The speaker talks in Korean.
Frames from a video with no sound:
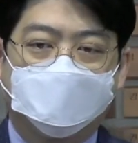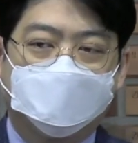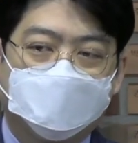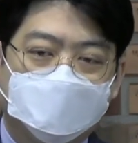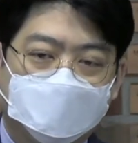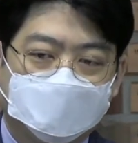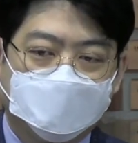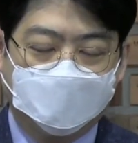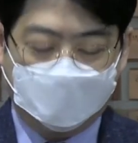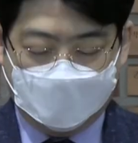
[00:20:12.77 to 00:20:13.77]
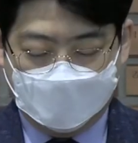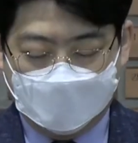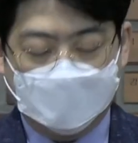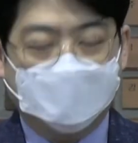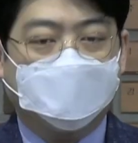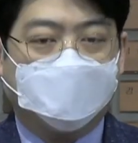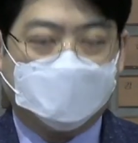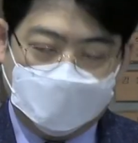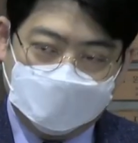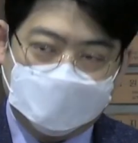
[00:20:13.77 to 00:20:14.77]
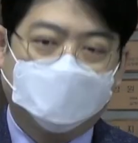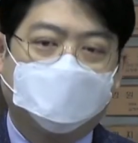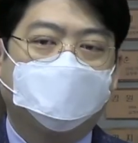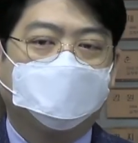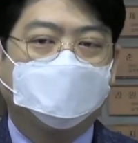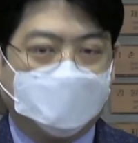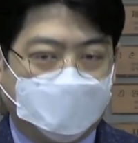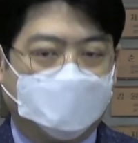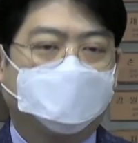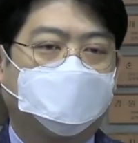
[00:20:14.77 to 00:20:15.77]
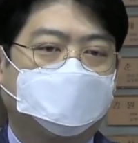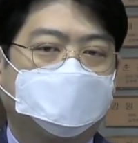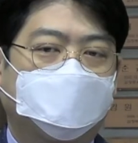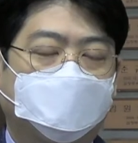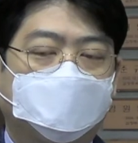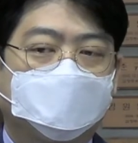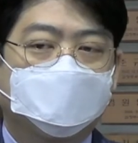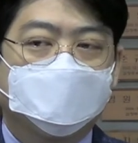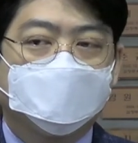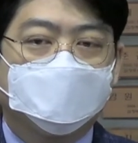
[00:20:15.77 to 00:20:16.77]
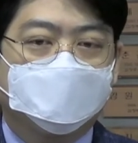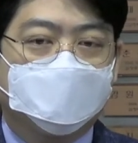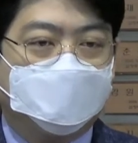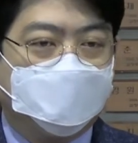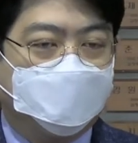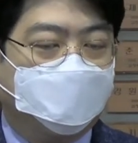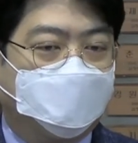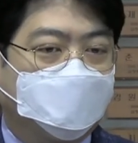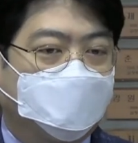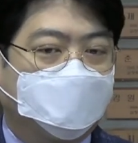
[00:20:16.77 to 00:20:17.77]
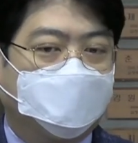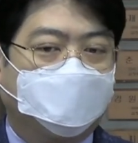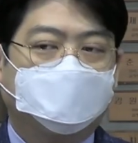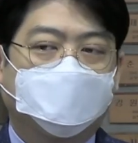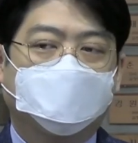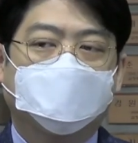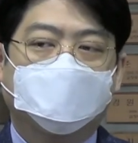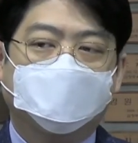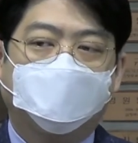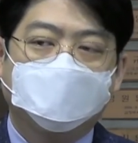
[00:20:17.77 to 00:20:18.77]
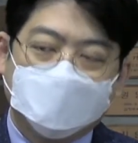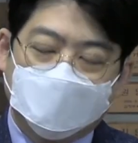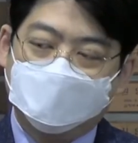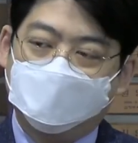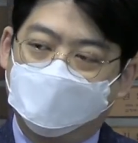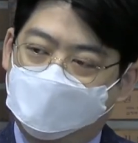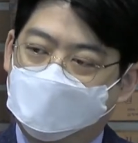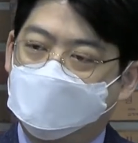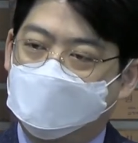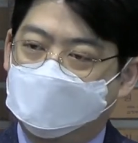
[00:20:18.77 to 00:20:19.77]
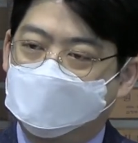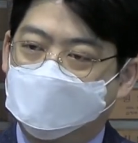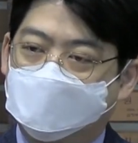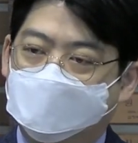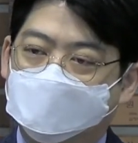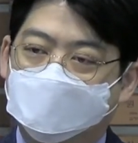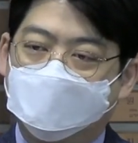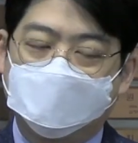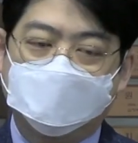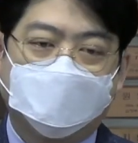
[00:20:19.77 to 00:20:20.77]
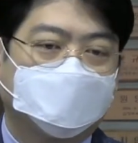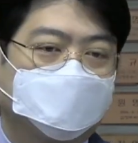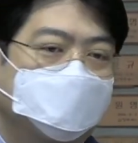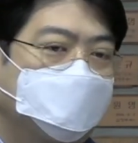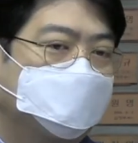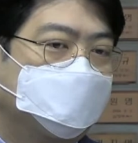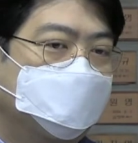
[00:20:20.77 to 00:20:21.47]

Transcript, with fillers: 하나님 이거, 하나님 저거 뭐 이렇게 기도합니다. 우리의 필요를 하나님께 구하는 일은 너무나도 소중한 일입니다. 그것을 하지 않을 수는 없어요.